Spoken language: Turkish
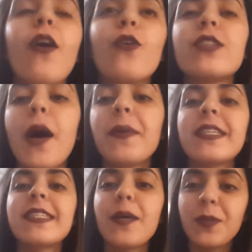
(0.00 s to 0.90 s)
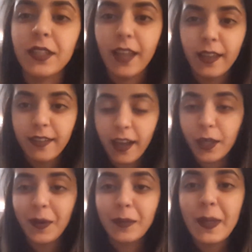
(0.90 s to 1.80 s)
O yüzden beni Snapchat'ten
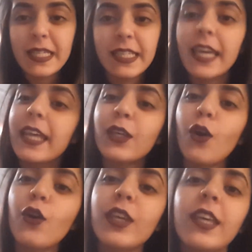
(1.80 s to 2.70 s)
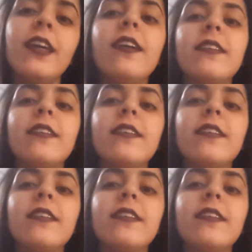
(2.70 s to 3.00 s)
takip etmeniz gerekiyor ki